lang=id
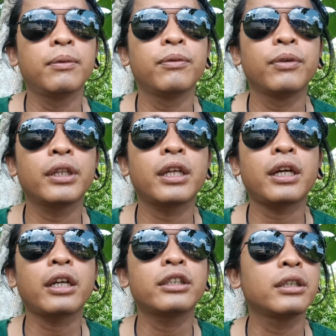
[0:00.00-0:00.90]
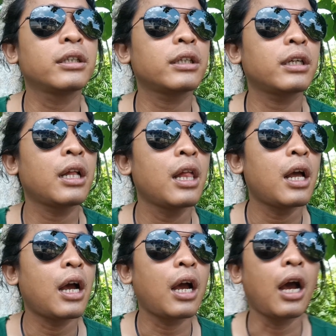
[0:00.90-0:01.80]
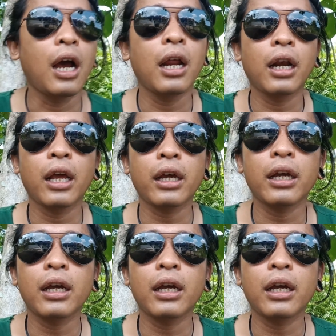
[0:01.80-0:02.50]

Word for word: WTK sing eh, nek